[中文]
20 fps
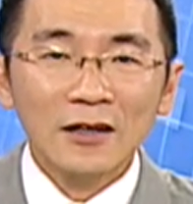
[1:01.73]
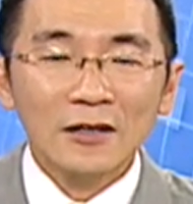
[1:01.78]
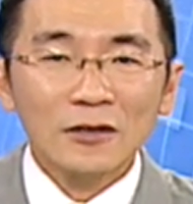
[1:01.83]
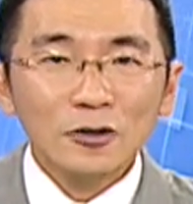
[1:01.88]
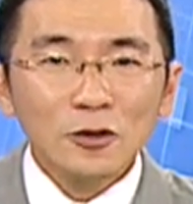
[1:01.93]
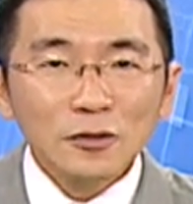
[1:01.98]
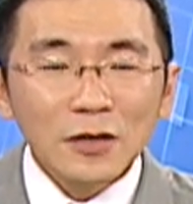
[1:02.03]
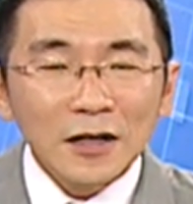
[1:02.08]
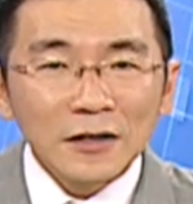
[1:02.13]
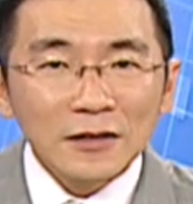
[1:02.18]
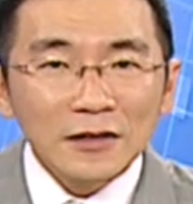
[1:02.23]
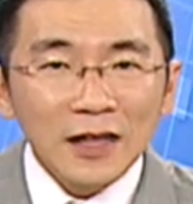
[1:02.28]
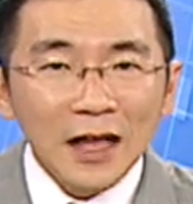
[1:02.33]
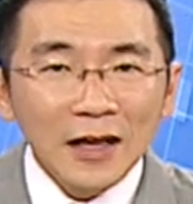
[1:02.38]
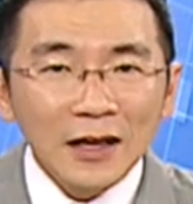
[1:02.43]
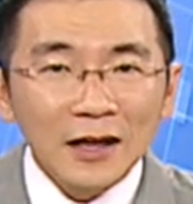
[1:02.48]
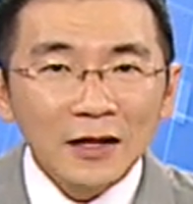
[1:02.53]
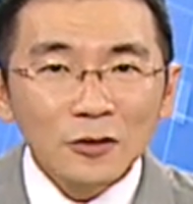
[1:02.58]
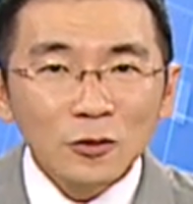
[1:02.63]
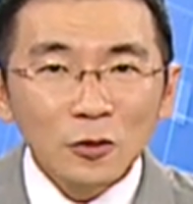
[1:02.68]
就算是在
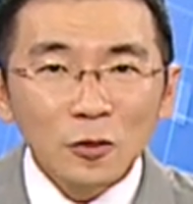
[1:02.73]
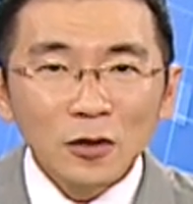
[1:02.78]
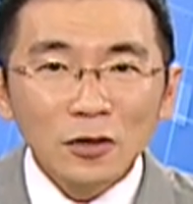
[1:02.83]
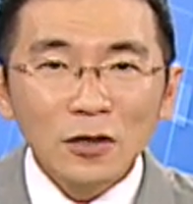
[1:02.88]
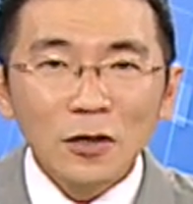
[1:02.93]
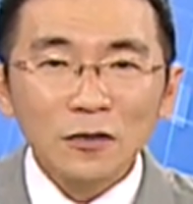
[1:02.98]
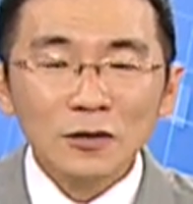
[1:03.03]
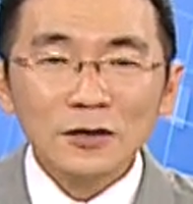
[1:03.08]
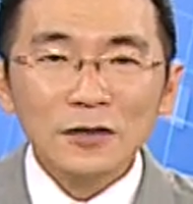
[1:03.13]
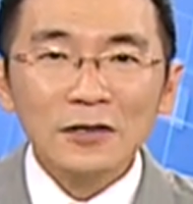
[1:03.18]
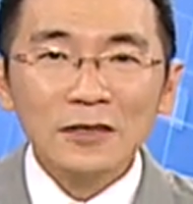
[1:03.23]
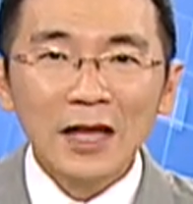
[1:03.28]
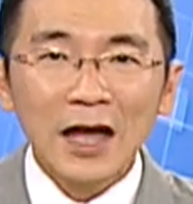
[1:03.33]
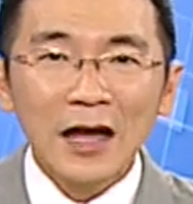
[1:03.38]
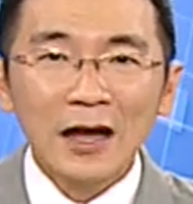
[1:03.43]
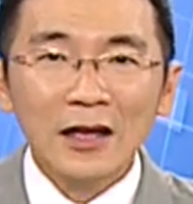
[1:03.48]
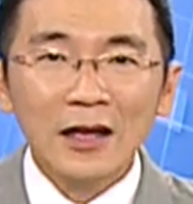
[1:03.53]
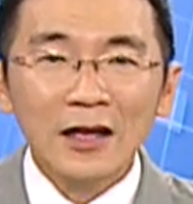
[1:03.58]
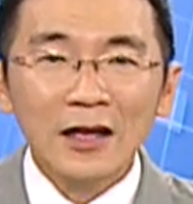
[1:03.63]
一个多头市场